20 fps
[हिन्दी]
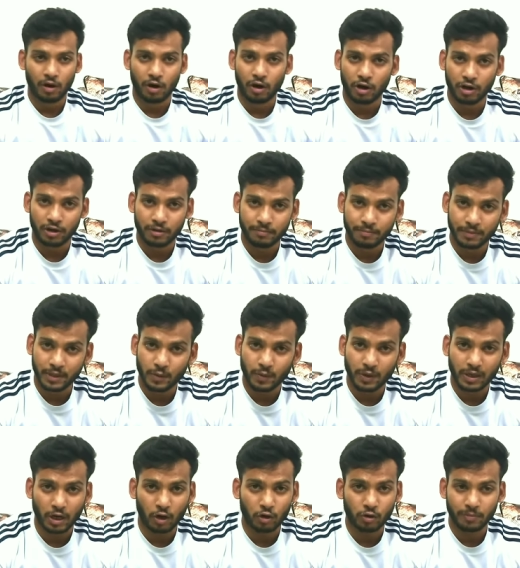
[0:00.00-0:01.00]
और प्री
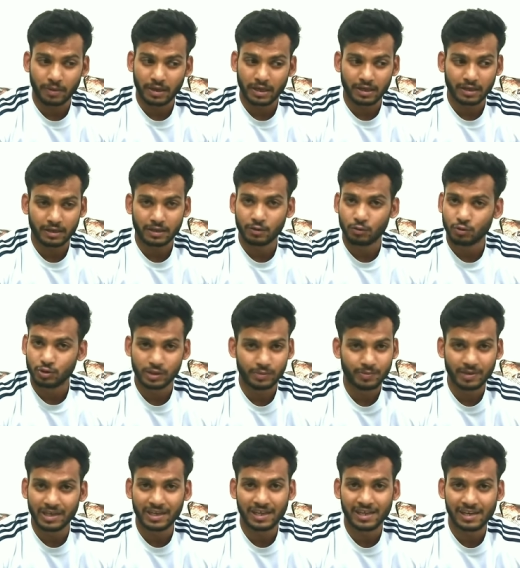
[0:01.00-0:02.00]
वर्कआउट मैंने कुछ
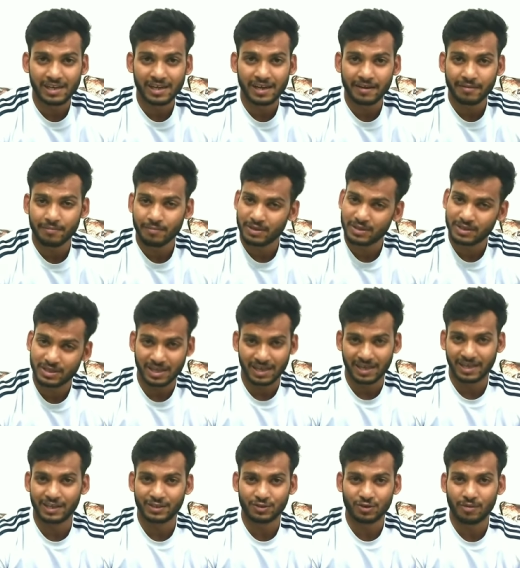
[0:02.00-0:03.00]
भी नहीं लिया है बस
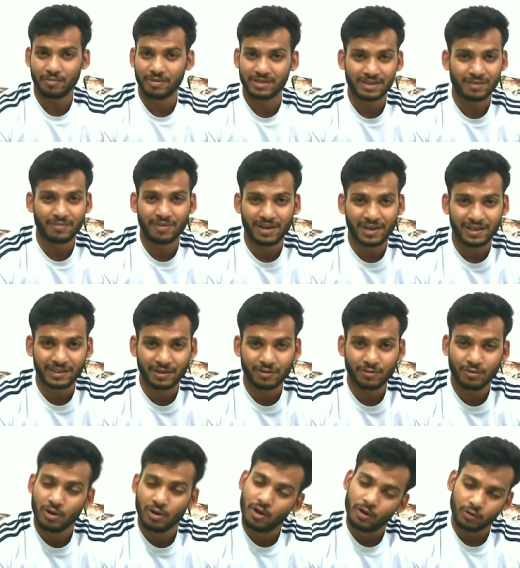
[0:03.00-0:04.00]
केले जो हमेशा मैं लेता
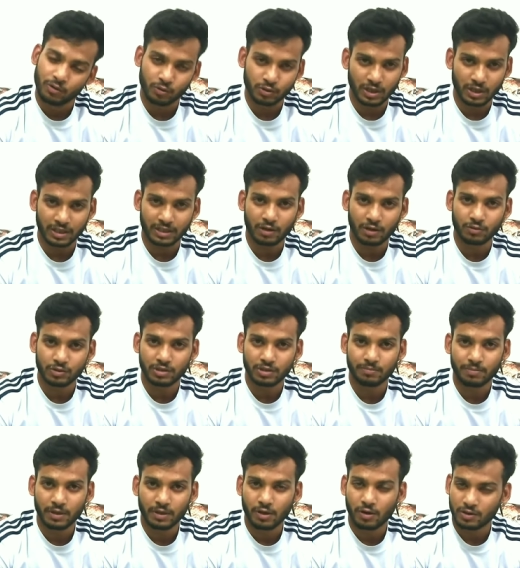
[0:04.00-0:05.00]
हूँ तो चलता हूँ
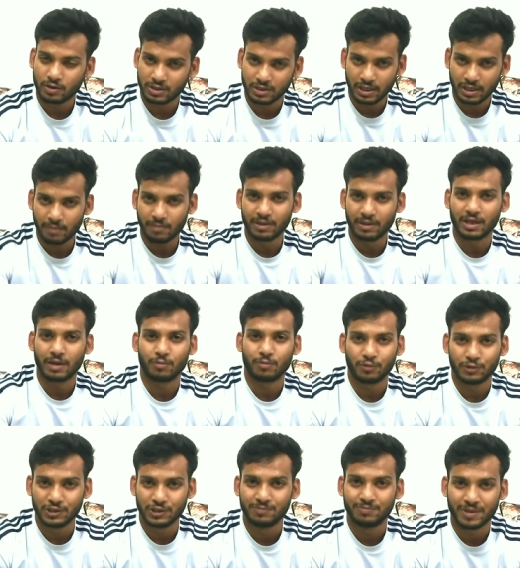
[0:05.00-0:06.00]
जिम पे और सीधा मिलता
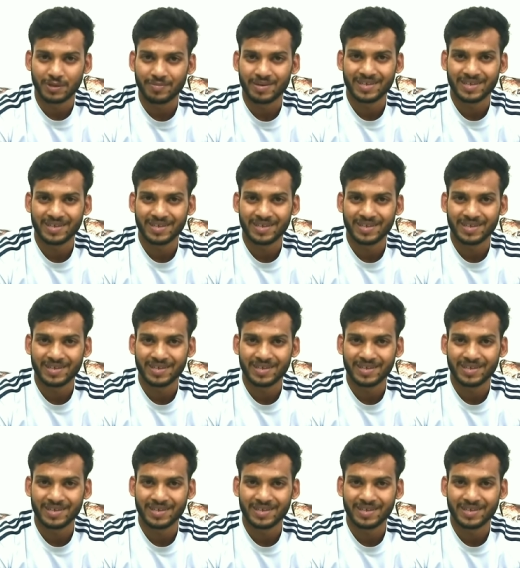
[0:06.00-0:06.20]
आपको जिम पे